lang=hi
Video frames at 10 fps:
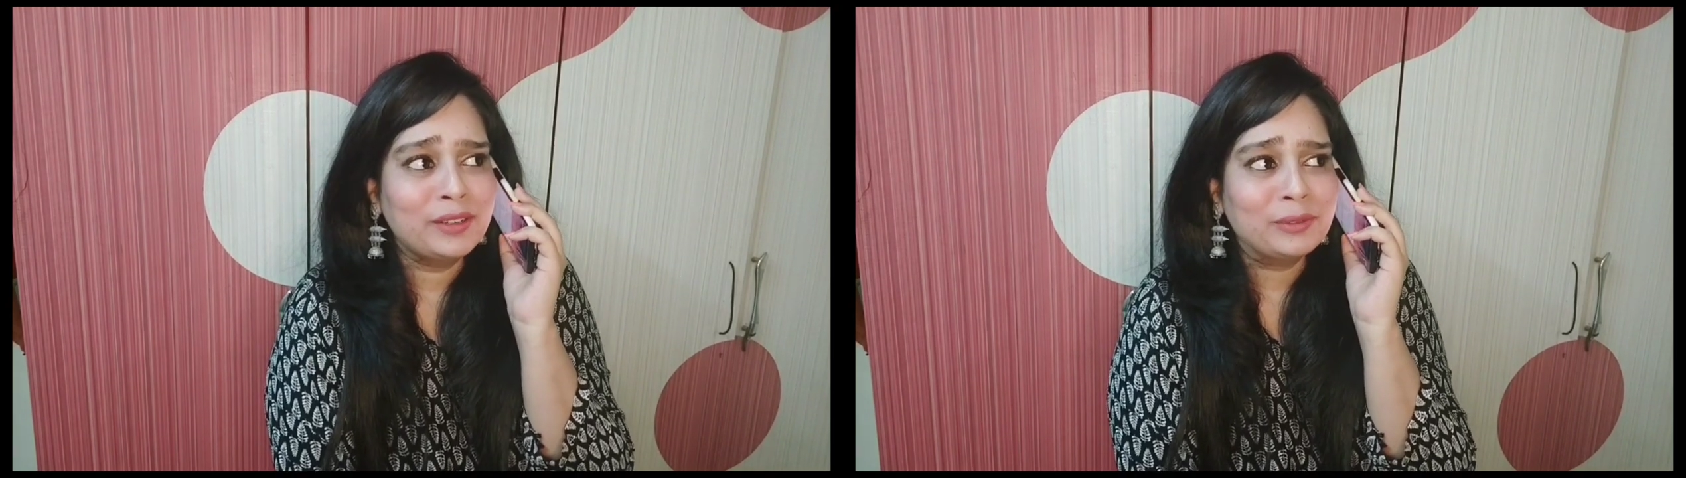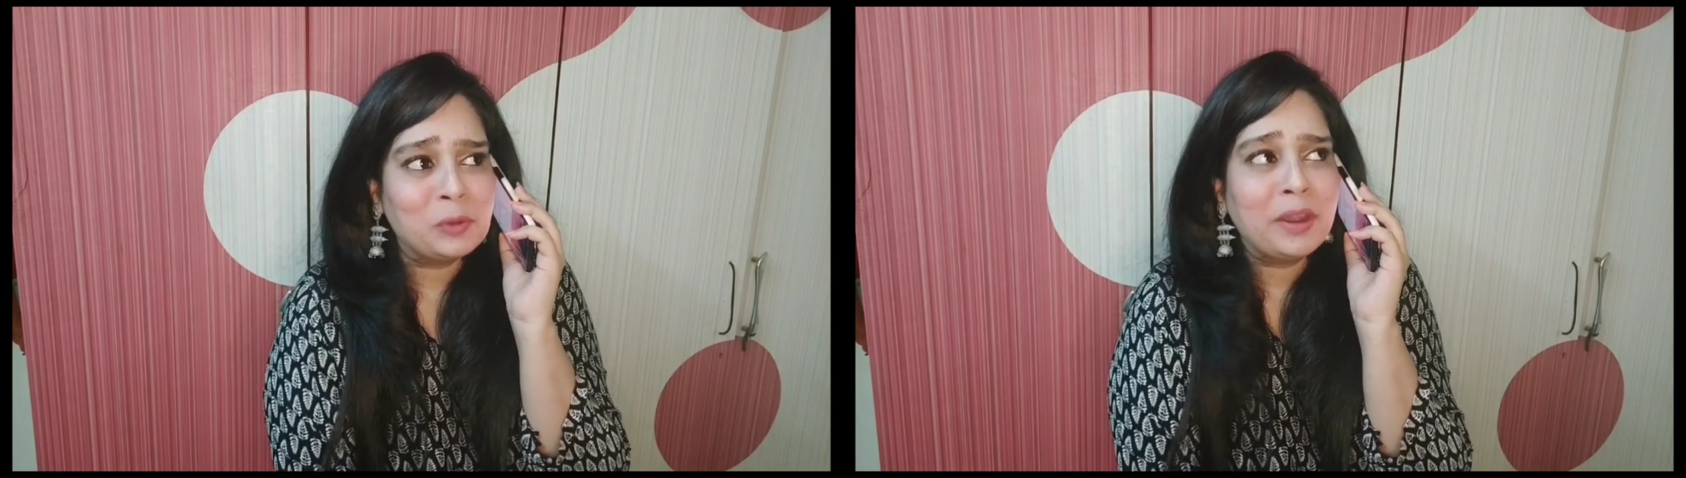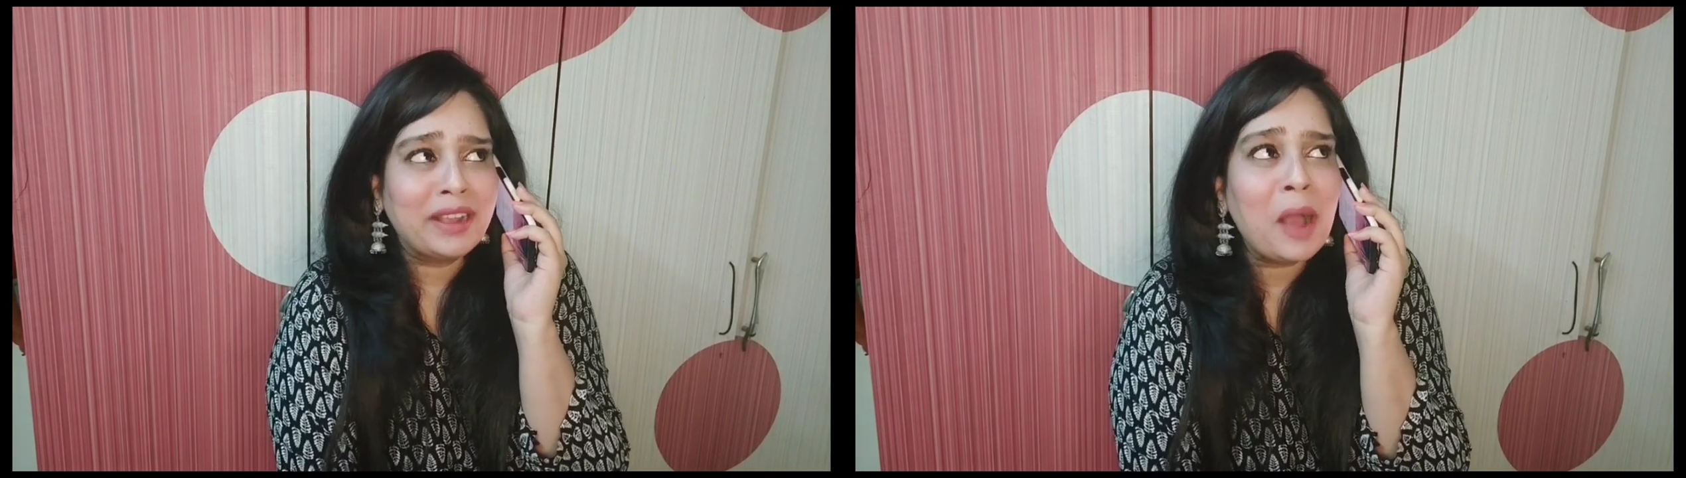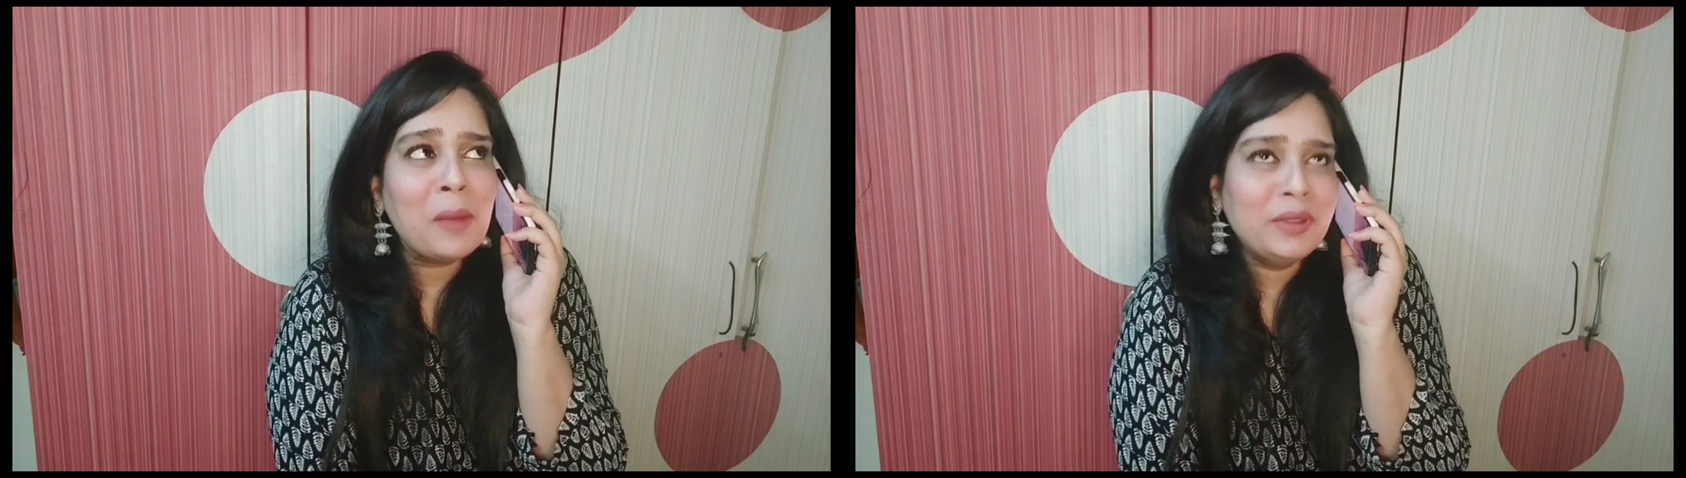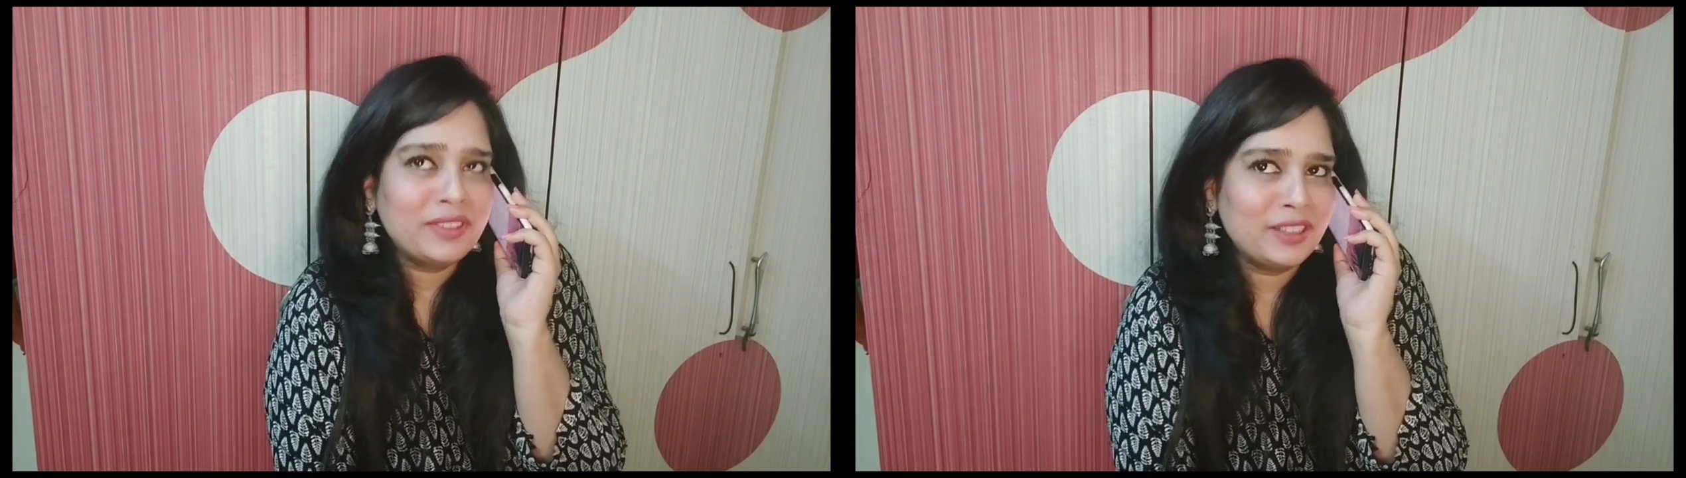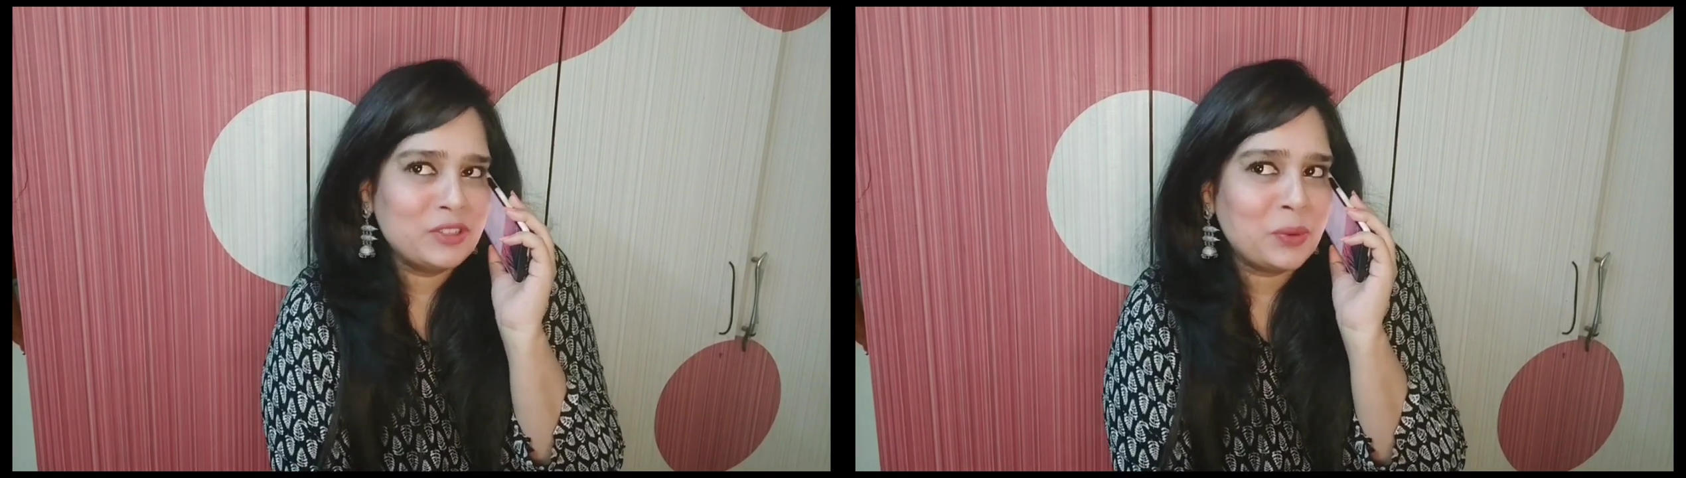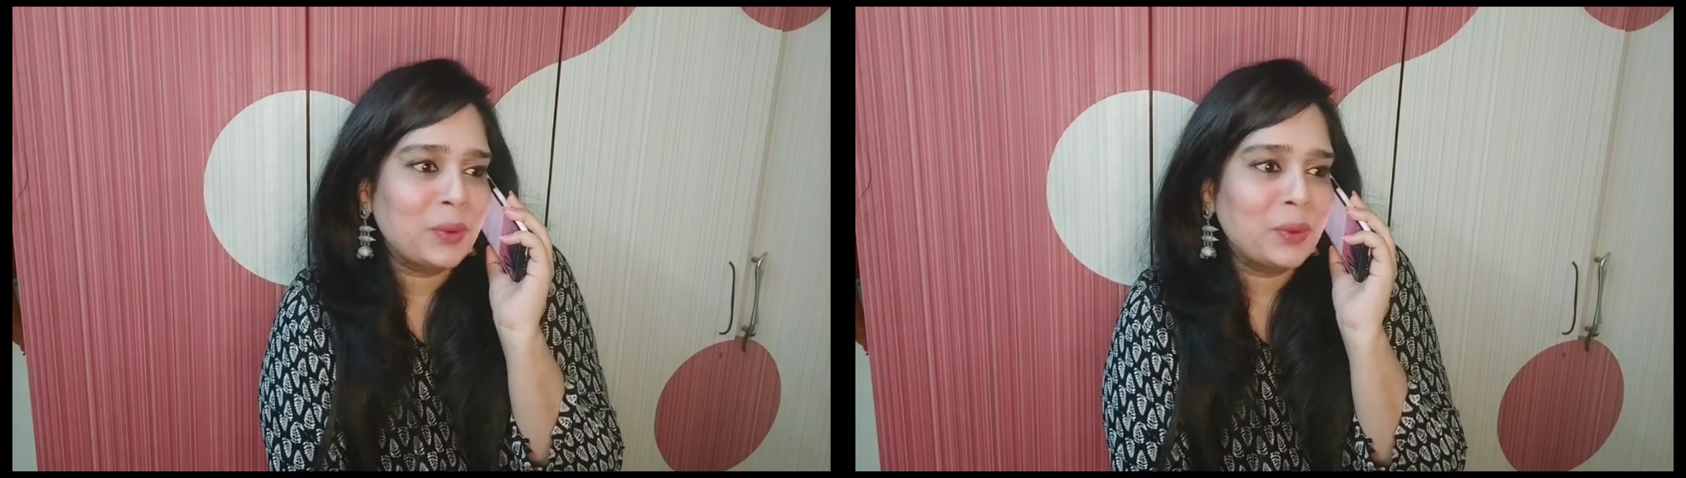तो मैंने कहा अभी से ही शुरू